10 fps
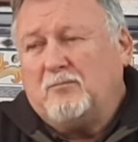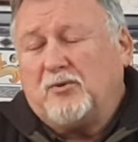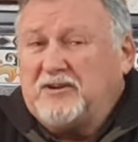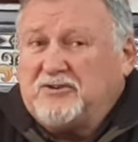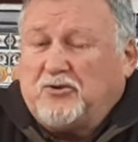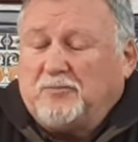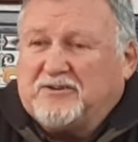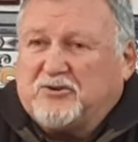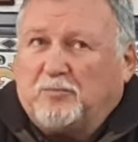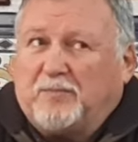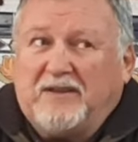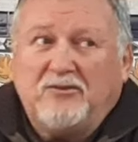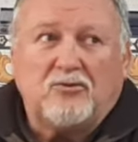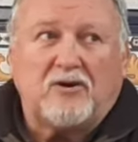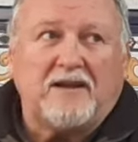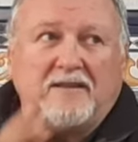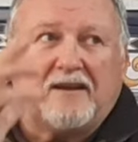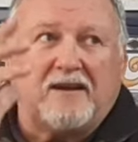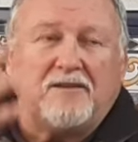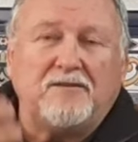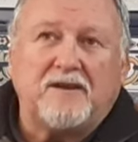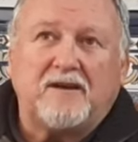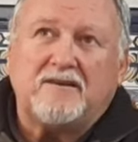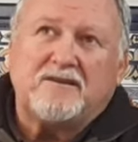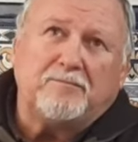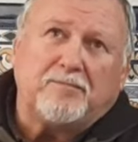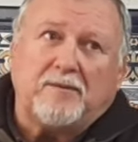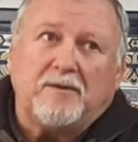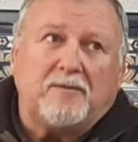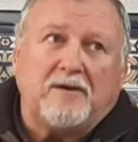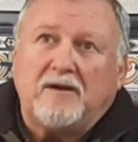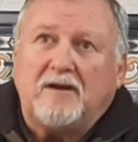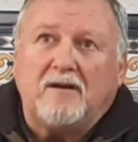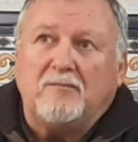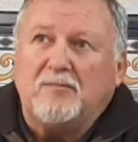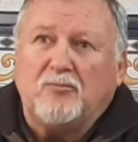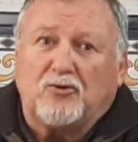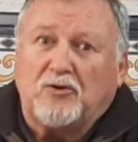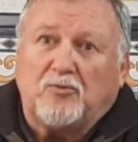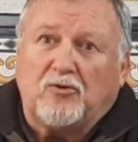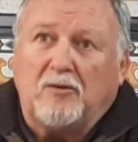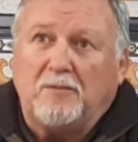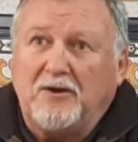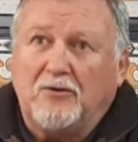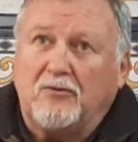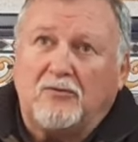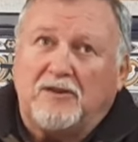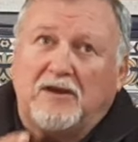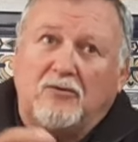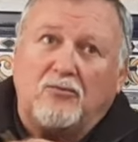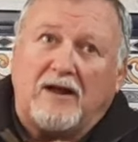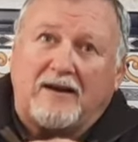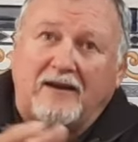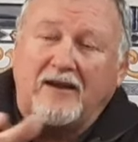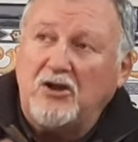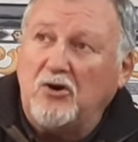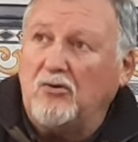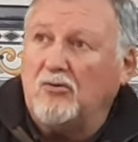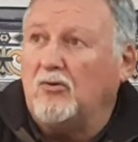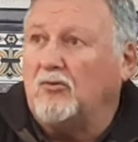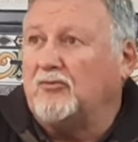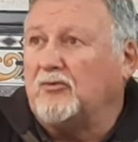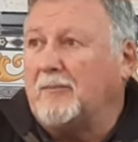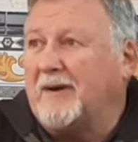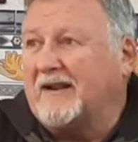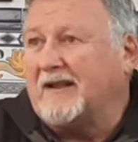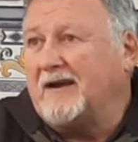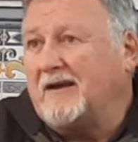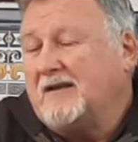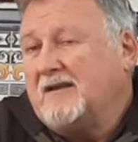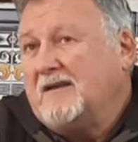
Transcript: Por eso yo me sorprendo gente que dice que siempre bebe el mismo tipo del vino, de una región o de una marca.